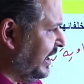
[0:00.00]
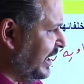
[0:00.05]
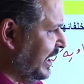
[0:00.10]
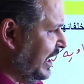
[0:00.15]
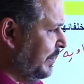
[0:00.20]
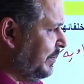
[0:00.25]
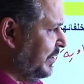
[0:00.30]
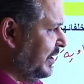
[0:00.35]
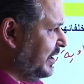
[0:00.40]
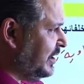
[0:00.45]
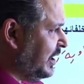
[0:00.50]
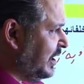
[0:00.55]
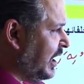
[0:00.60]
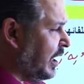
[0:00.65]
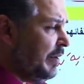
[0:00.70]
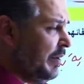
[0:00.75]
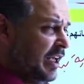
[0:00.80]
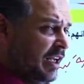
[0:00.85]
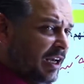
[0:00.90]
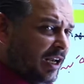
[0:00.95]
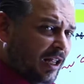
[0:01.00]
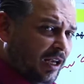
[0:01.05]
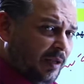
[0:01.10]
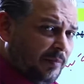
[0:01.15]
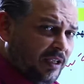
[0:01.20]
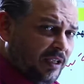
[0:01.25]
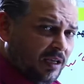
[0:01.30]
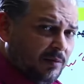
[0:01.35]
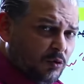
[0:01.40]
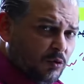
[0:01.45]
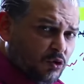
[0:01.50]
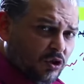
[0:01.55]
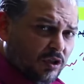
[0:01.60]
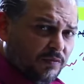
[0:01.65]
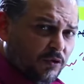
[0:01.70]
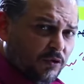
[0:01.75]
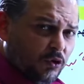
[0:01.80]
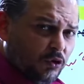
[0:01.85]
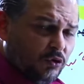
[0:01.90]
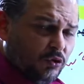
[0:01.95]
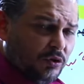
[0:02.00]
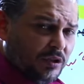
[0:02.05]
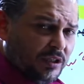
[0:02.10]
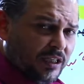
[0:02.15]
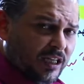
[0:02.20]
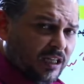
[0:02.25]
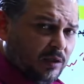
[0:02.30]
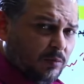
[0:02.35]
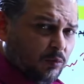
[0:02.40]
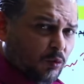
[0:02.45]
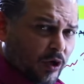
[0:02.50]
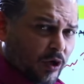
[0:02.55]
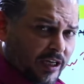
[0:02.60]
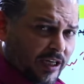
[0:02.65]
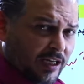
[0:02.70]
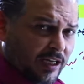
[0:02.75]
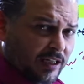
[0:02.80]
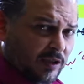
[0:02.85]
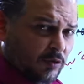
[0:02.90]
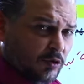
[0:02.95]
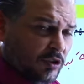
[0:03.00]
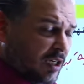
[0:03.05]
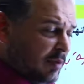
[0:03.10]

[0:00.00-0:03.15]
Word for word: غالبيه القبائل العربيه الموجوده في الاردن كانت مواليه لدوله